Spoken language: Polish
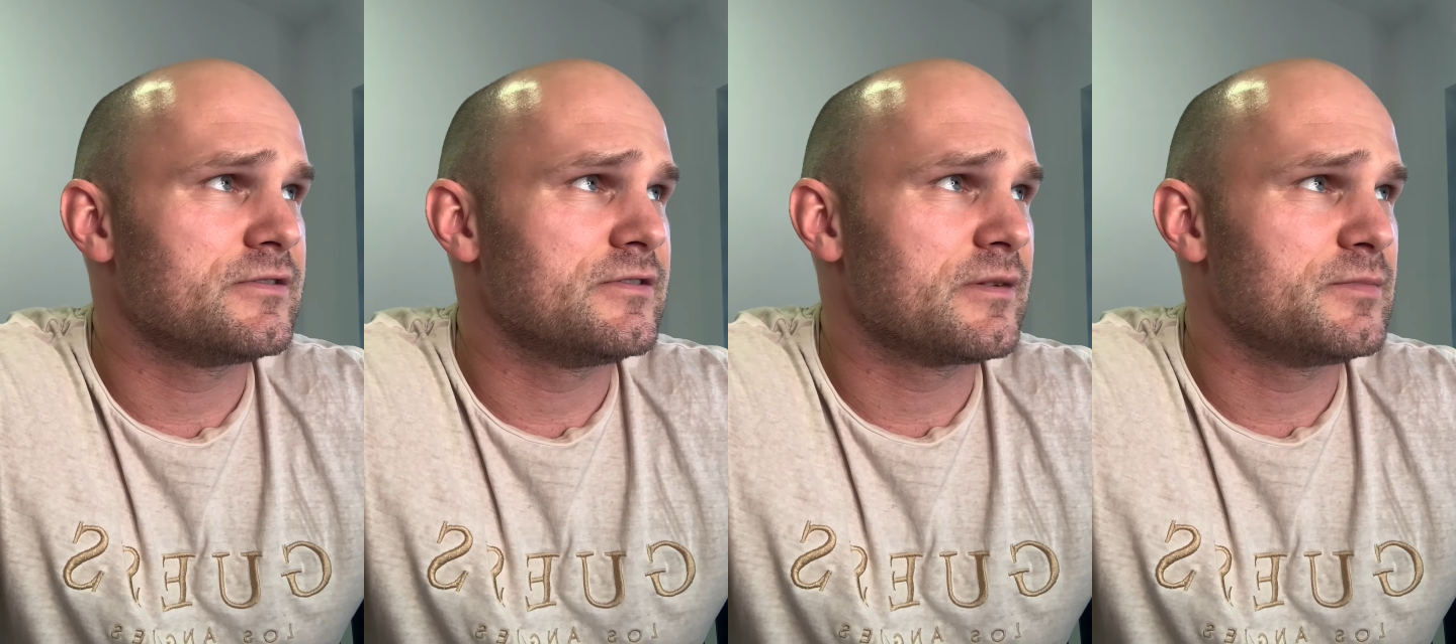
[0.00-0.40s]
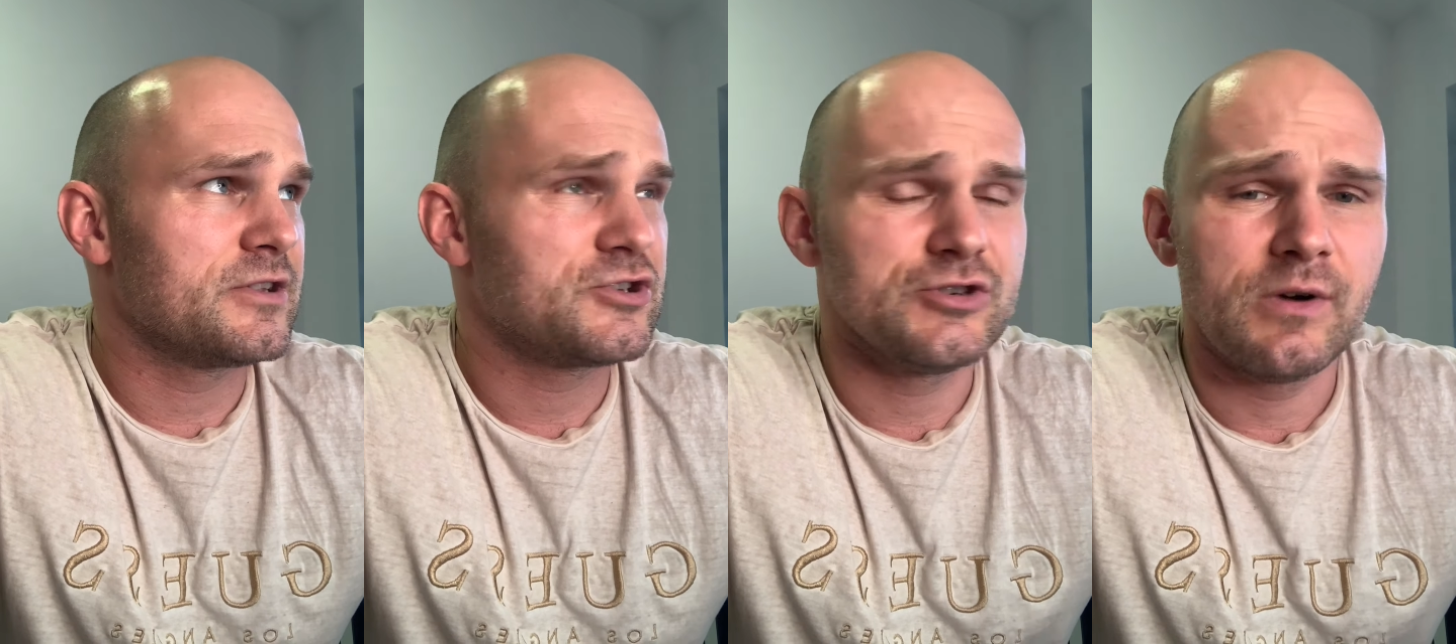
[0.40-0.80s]
jakby
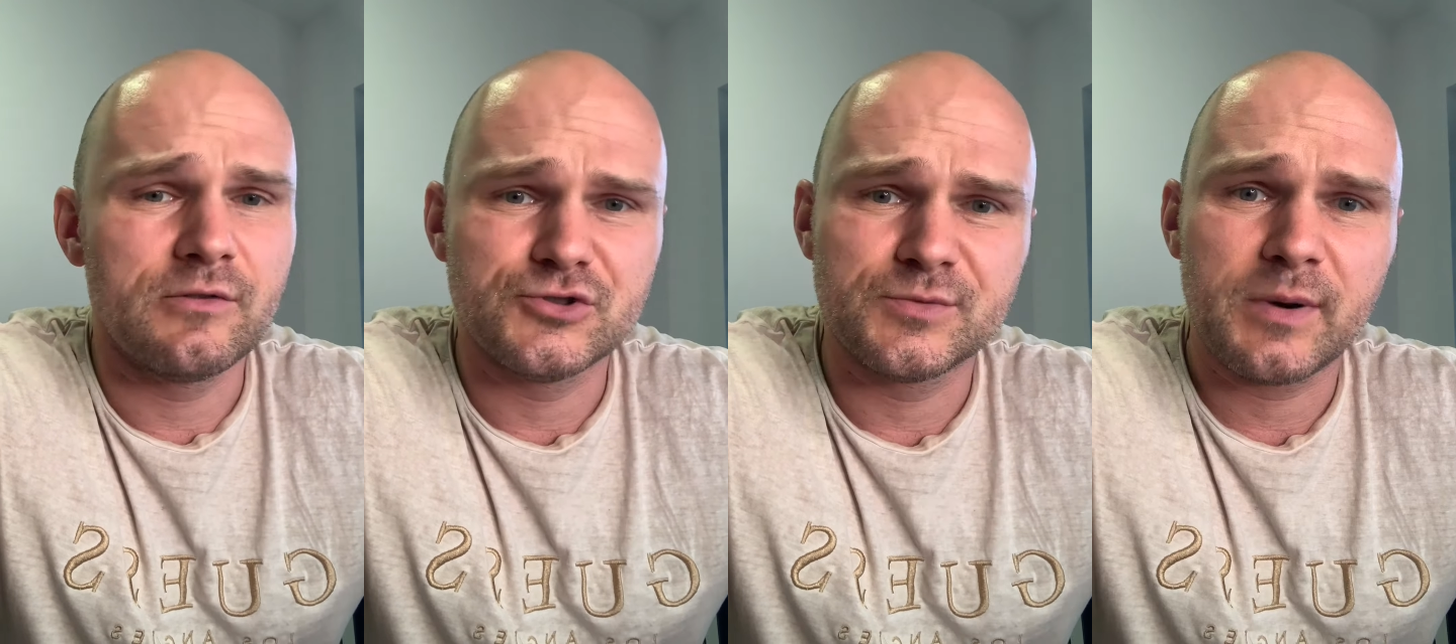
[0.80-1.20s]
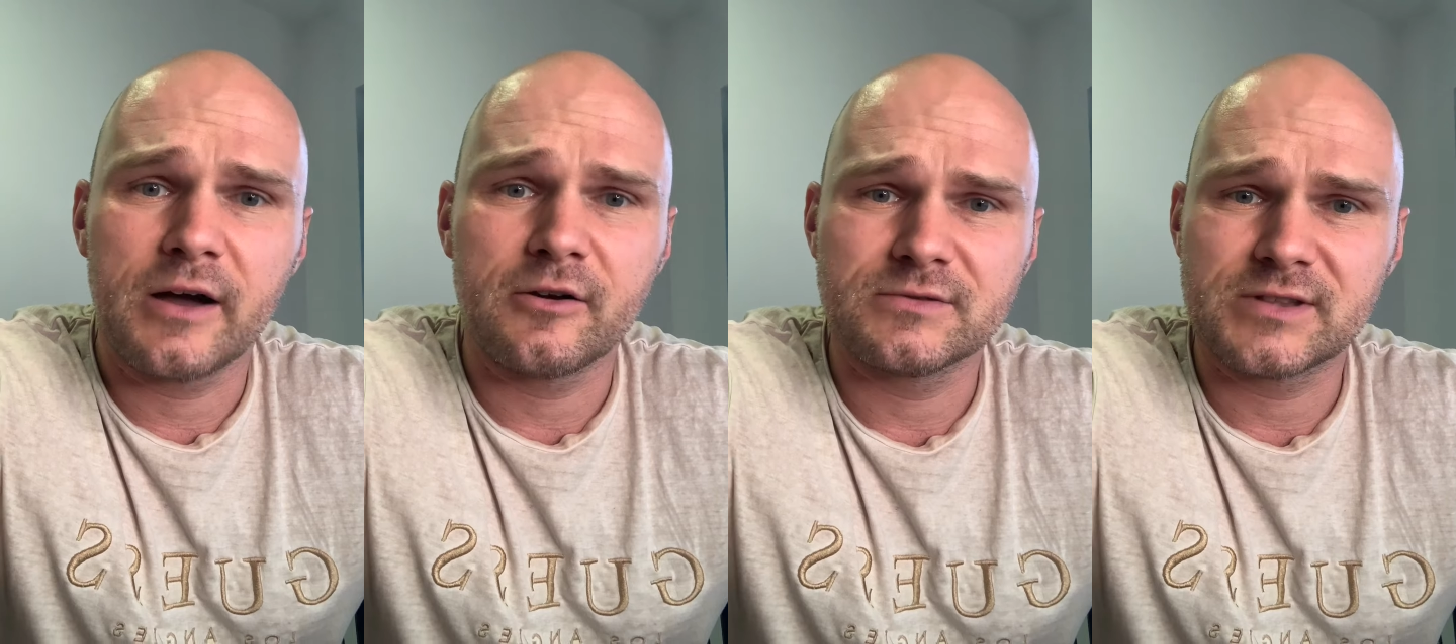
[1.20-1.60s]
na siłę ludzi
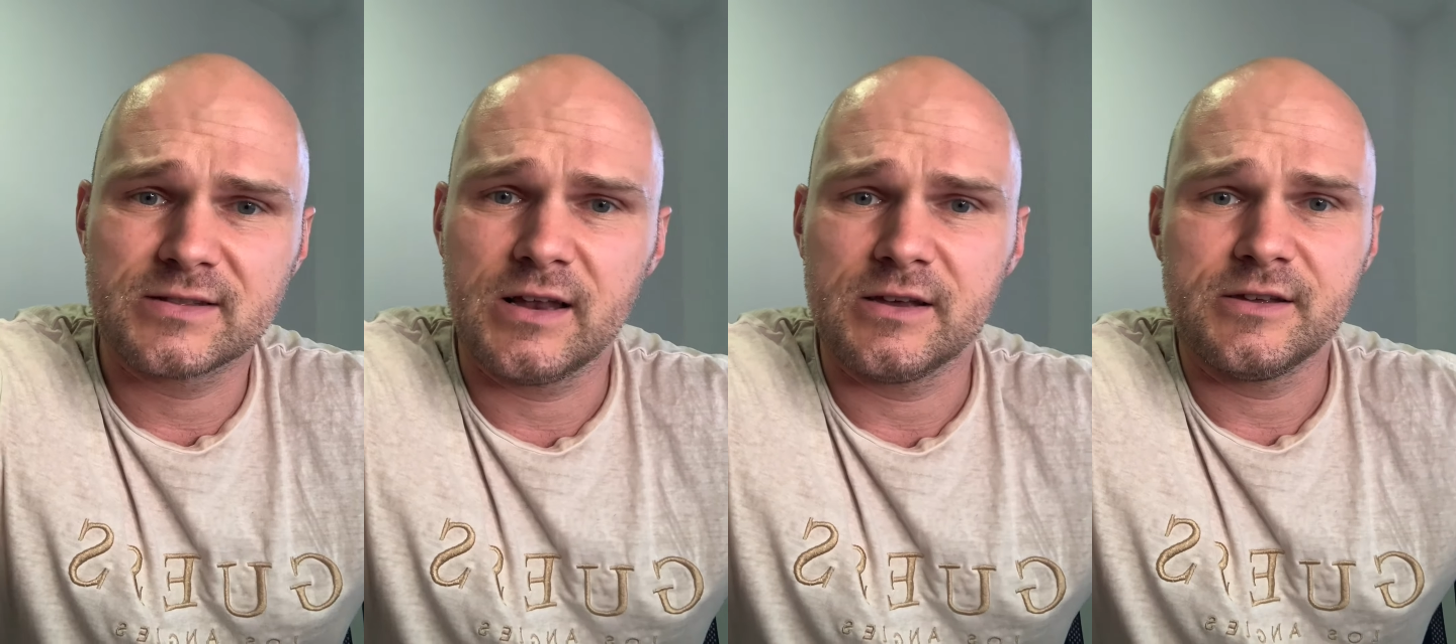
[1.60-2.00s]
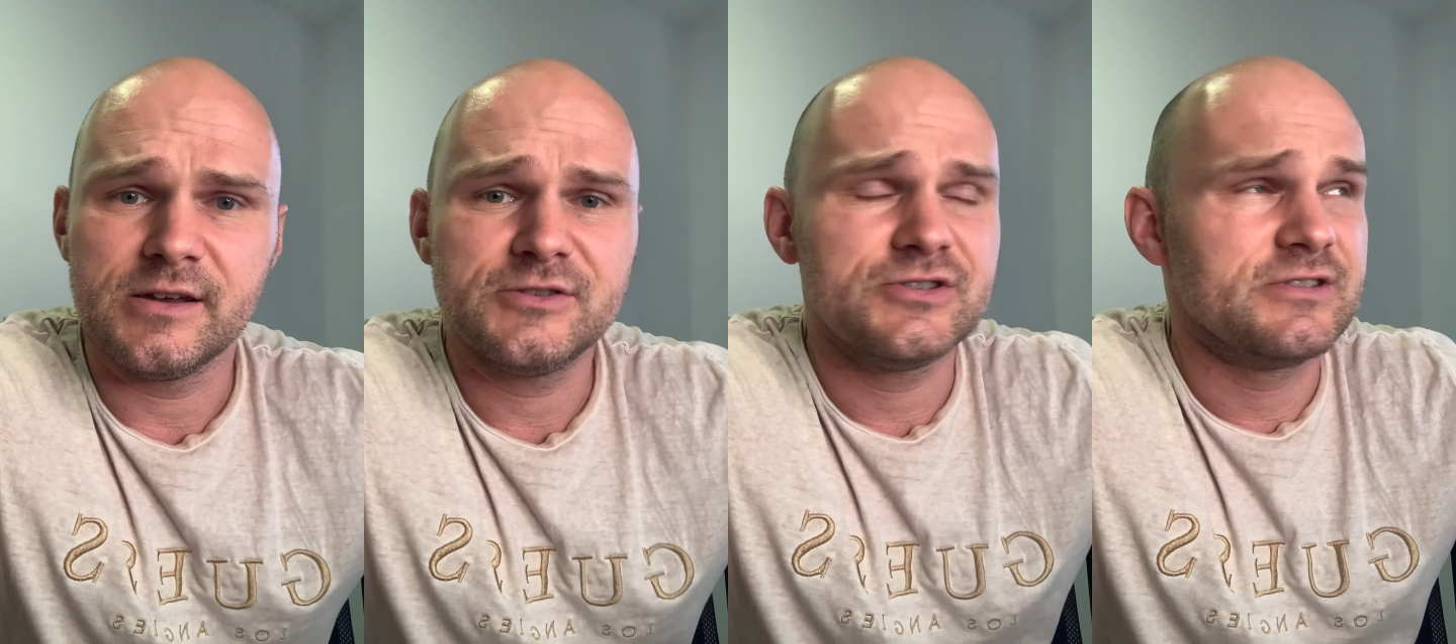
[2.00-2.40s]
pchają i tak dalej,
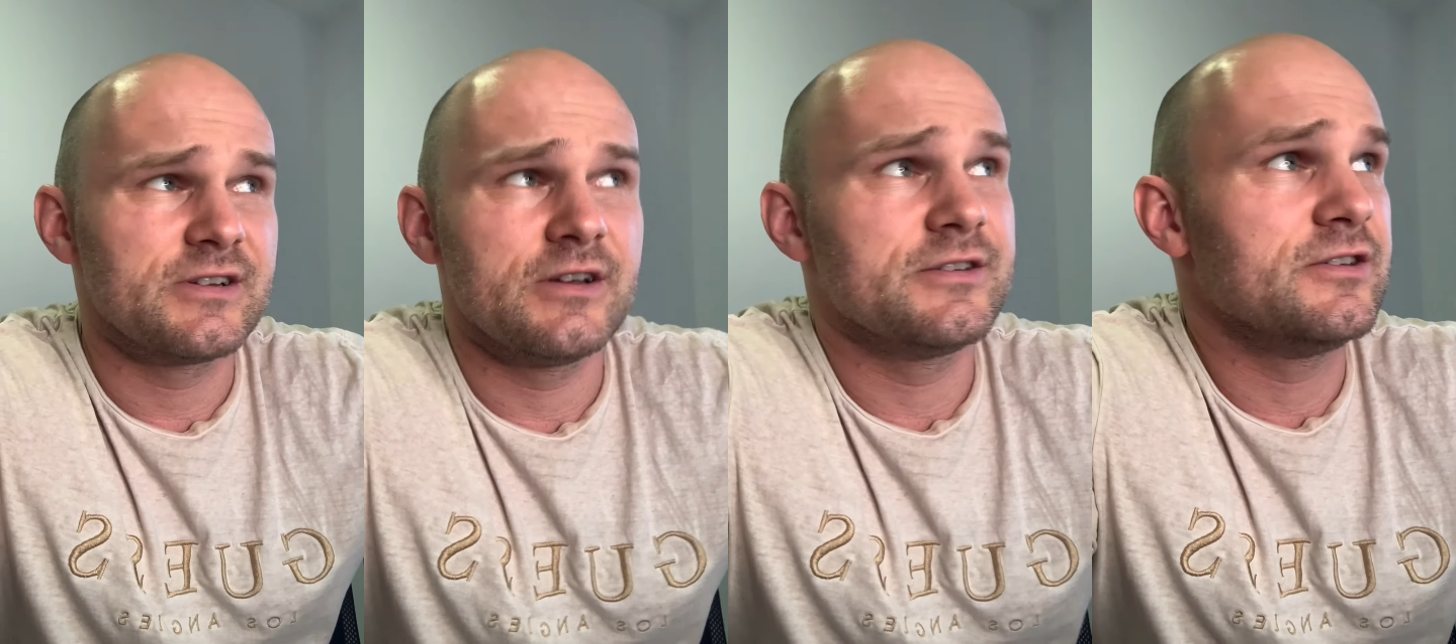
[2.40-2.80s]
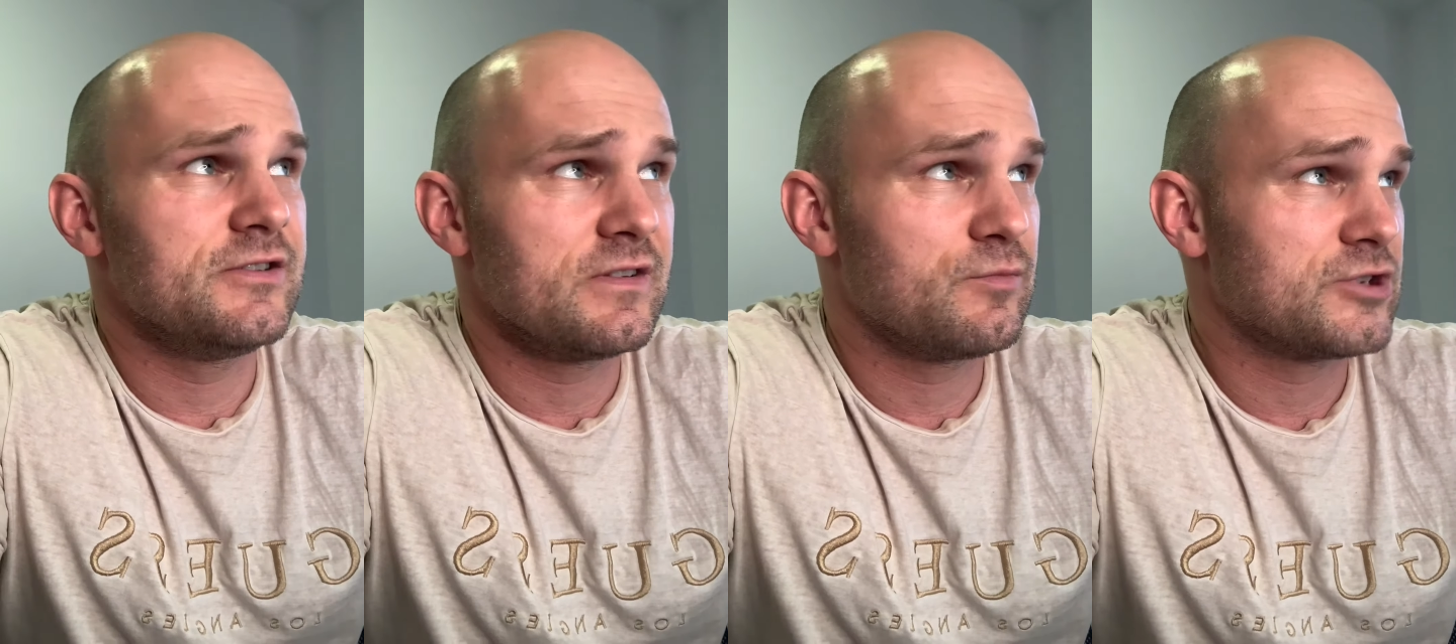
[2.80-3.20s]
nie? Ci
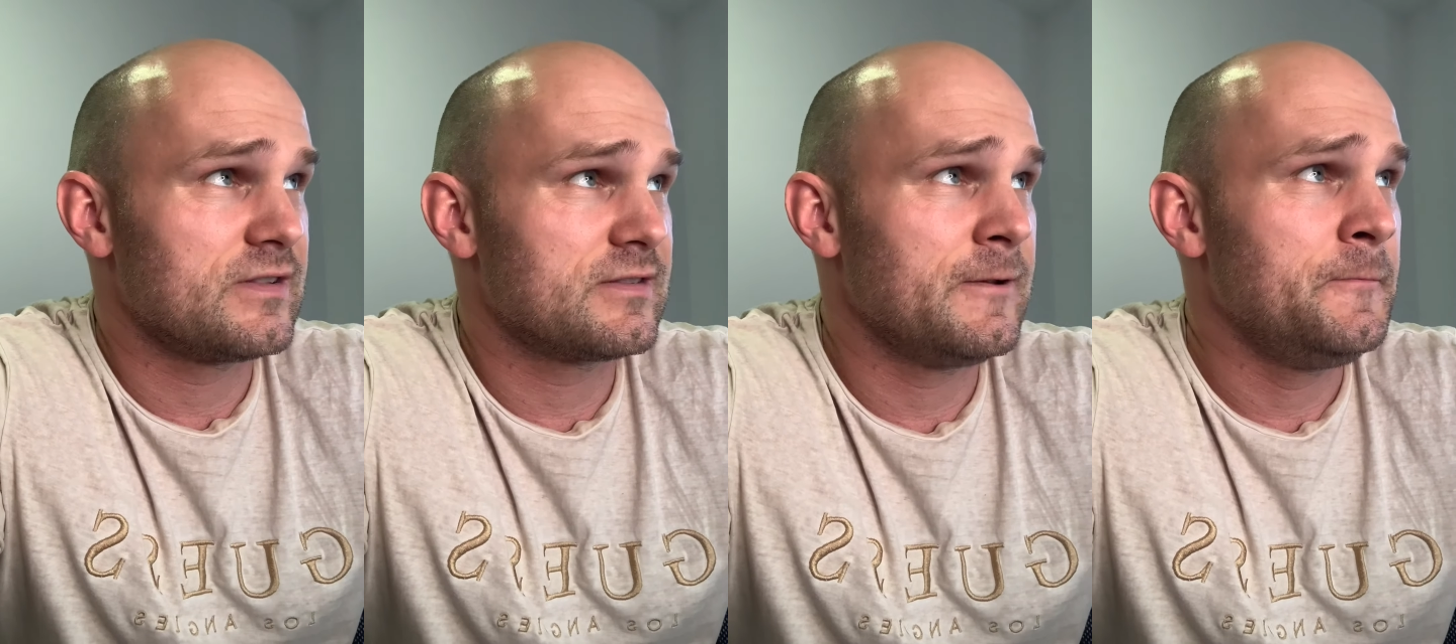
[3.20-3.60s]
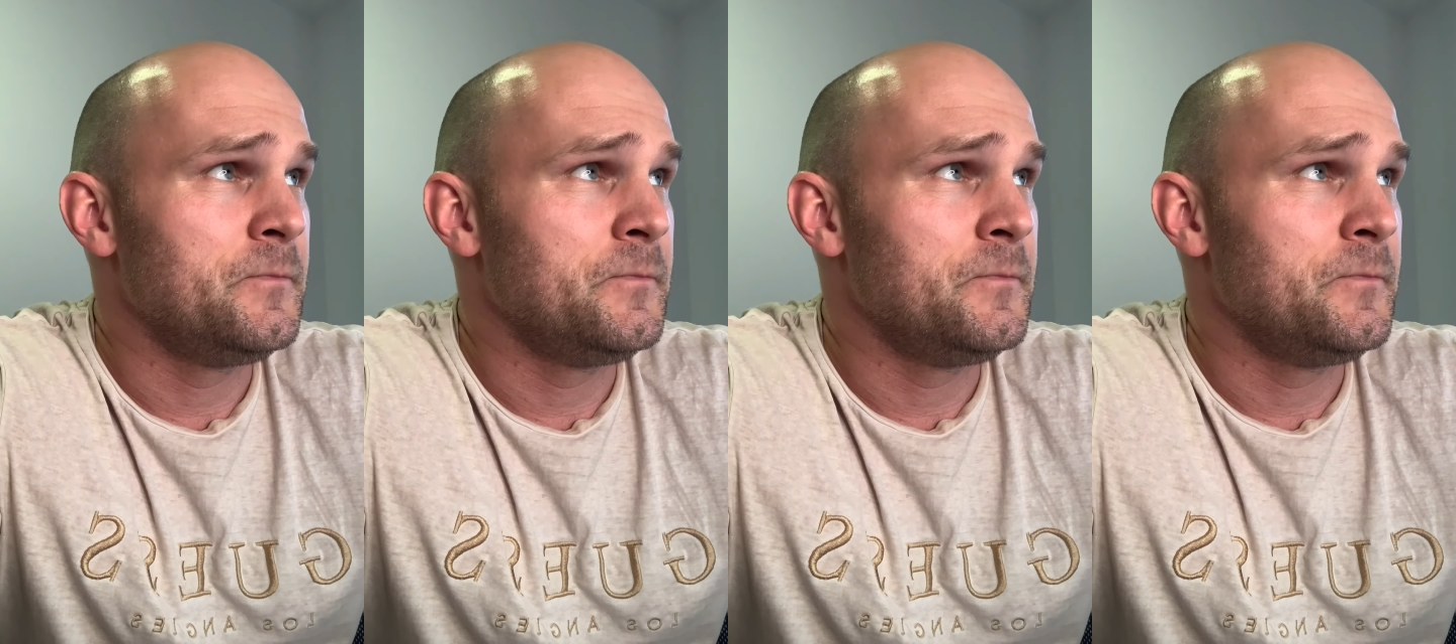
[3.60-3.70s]
religijni zboczeńcy.